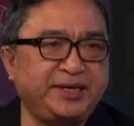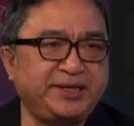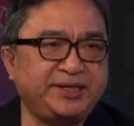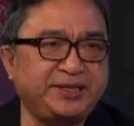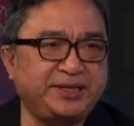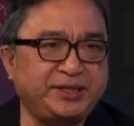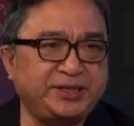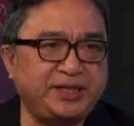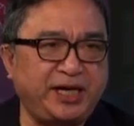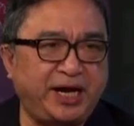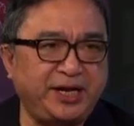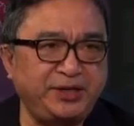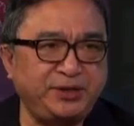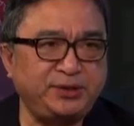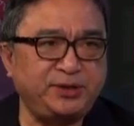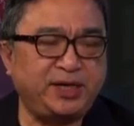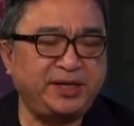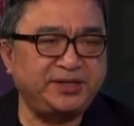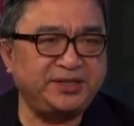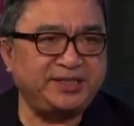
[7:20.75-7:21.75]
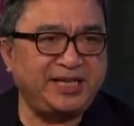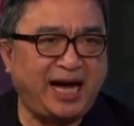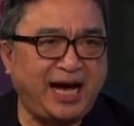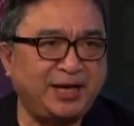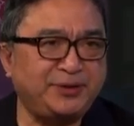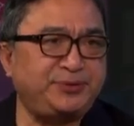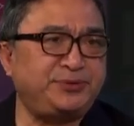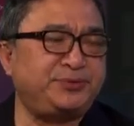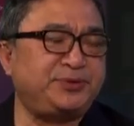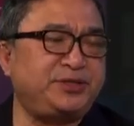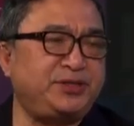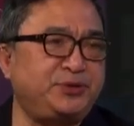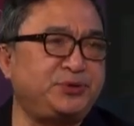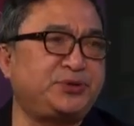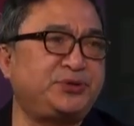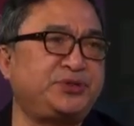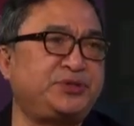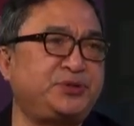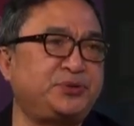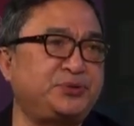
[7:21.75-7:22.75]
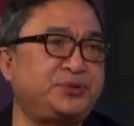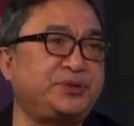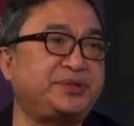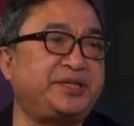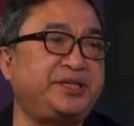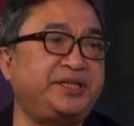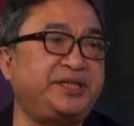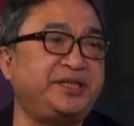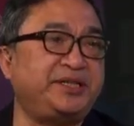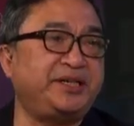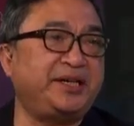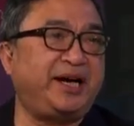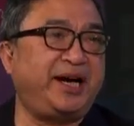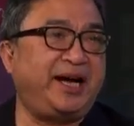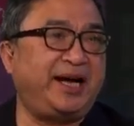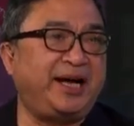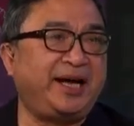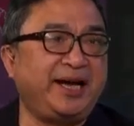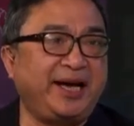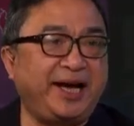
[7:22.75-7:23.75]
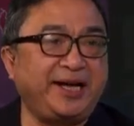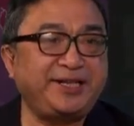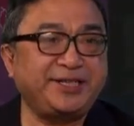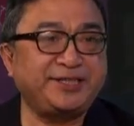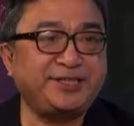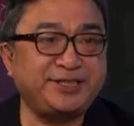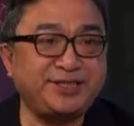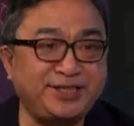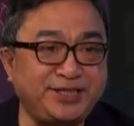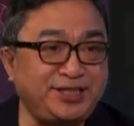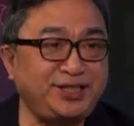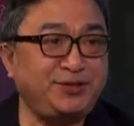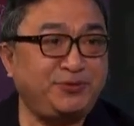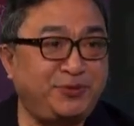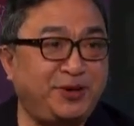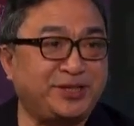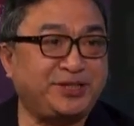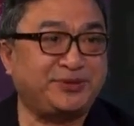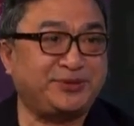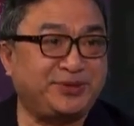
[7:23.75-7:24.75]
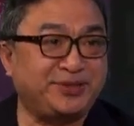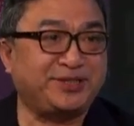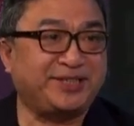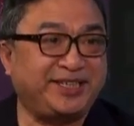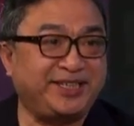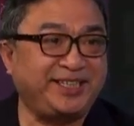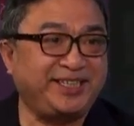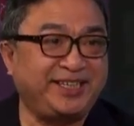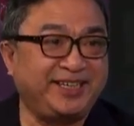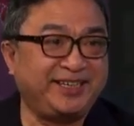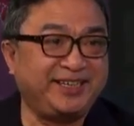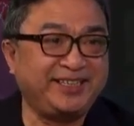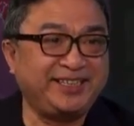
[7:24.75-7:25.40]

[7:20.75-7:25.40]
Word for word: 这个城乡差距就是种族隔离啊，而且是自我种族隔离，